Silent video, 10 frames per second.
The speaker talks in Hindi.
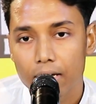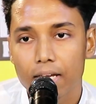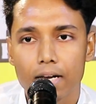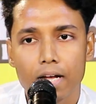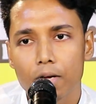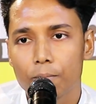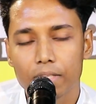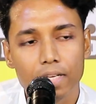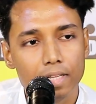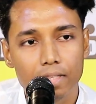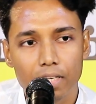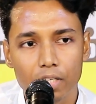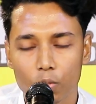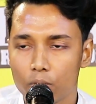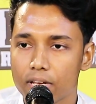कि रंग
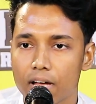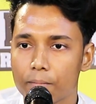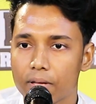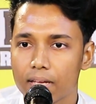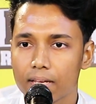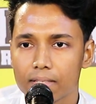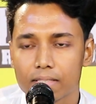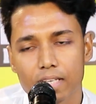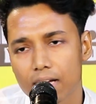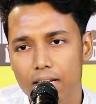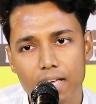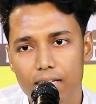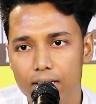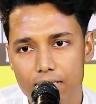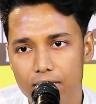बदलती दुनिया में जाने
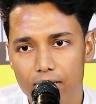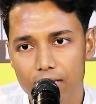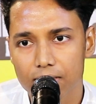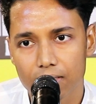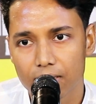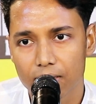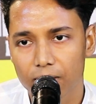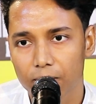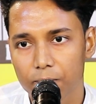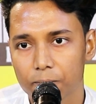कैसे कैसे देखे